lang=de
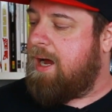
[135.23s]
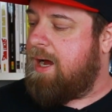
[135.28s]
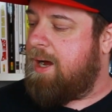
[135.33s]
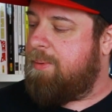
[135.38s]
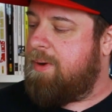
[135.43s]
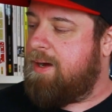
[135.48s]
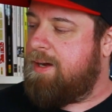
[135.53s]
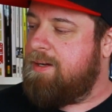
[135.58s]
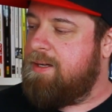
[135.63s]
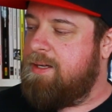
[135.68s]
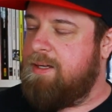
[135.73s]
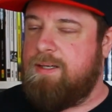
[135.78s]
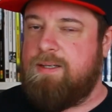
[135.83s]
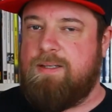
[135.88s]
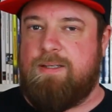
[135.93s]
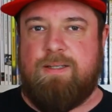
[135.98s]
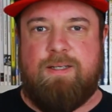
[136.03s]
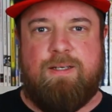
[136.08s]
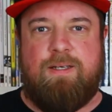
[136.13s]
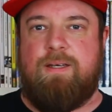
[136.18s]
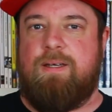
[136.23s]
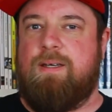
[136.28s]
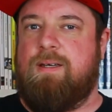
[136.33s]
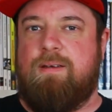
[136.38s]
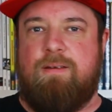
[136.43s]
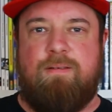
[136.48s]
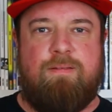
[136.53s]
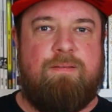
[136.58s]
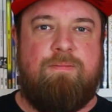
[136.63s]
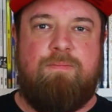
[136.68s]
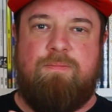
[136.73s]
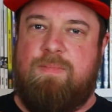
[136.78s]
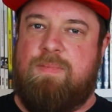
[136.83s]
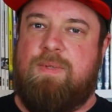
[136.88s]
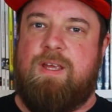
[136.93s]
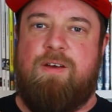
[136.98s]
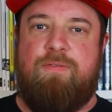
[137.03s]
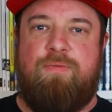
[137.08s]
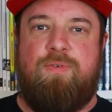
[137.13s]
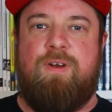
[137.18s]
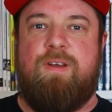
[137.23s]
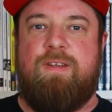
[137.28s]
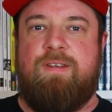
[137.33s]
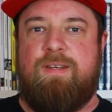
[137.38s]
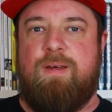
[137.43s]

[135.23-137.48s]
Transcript: Aber Davon